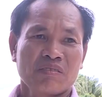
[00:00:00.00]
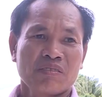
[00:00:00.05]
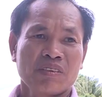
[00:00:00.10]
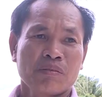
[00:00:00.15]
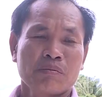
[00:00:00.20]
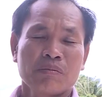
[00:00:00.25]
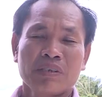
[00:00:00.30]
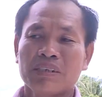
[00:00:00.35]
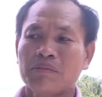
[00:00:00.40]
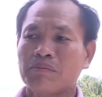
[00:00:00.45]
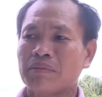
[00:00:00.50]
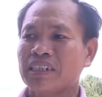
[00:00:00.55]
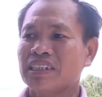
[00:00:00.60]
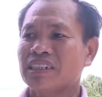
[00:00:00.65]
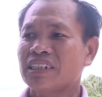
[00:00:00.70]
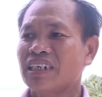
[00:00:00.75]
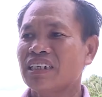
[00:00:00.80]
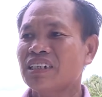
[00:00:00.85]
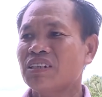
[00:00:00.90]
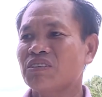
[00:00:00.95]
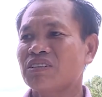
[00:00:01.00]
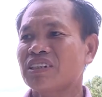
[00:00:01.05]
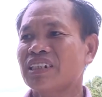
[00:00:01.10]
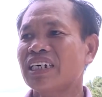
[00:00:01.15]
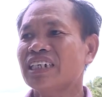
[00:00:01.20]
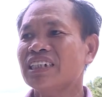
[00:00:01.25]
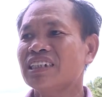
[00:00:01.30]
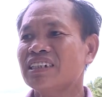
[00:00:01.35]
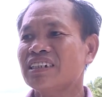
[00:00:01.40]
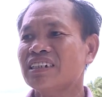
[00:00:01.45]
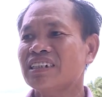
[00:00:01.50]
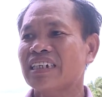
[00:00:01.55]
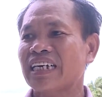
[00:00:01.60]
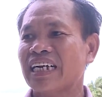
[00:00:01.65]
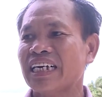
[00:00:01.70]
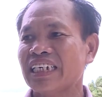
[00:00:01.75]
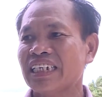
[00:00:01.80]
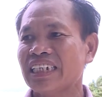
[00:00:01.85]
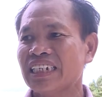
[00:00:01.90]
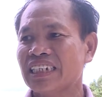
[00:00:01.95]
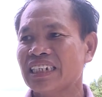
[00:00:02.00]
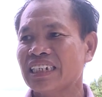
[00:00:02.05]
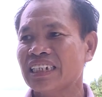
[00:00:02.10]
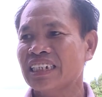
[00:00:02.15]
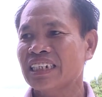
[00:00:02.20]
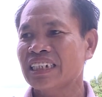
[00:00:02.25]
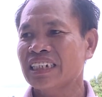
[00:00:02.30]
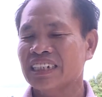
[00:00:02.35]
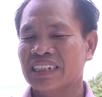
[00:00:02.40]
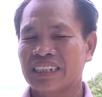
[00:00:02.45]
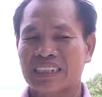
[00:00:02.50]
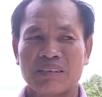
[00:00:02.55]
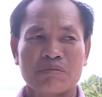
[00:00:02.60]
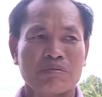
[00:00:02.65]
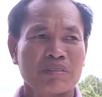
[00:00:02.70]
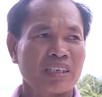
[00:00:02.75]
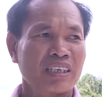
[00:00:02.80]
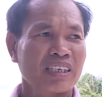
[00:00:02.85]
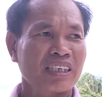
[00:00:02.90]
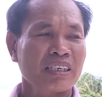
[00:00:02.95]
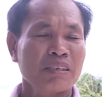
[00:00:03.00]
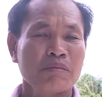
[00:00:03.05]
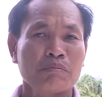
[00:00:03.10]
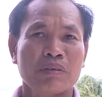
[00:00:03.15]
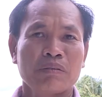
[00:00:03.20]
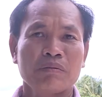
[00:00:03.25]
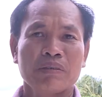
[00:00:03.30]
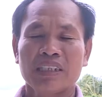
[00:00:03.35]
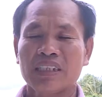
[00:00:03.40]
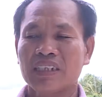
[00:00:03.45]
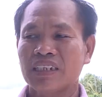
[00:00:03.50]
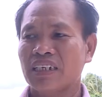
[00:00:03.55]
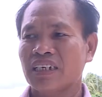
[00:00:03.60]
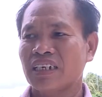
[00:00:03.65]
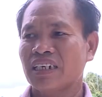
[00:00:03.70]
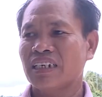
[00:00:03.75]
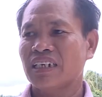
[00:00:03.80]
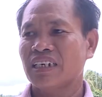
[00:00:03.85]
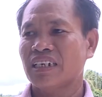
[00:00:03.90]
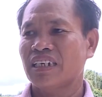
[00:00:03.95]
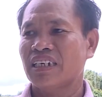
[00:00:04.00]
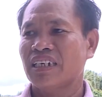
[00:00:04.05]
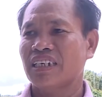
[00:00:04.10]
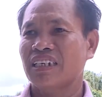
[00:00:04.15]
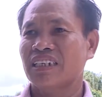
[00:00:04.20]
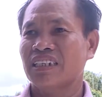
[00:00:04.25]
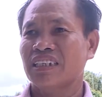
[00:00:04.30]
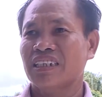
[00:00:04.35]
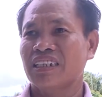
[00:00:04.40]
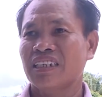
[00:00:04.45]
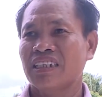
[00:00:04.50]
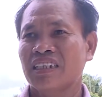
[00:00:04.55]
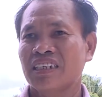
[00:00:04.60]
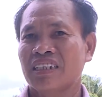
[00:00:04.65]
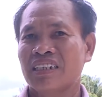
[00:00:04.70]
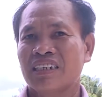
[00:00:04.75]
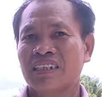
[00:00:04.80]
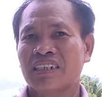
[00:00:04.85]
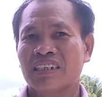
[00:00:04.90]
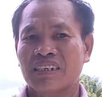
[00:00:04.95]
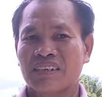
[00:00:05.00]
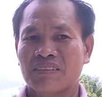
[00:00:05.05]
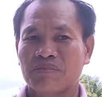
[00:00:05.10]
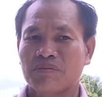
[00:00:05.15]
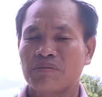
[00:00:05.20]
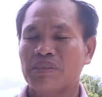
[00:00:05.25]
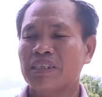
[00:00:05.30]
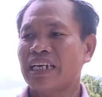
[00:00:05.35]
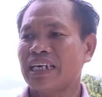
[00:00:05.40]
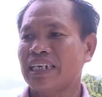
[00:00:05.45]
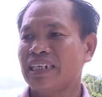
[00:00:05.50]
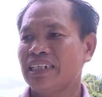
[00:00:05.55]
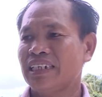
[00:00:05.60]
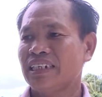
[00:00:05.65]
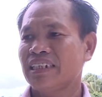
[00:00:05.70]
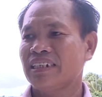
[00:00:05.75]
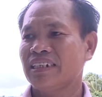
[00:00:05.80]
mà mướn máy xới vô xới trước cái xong rồi cái mình mới là mình mới thảy.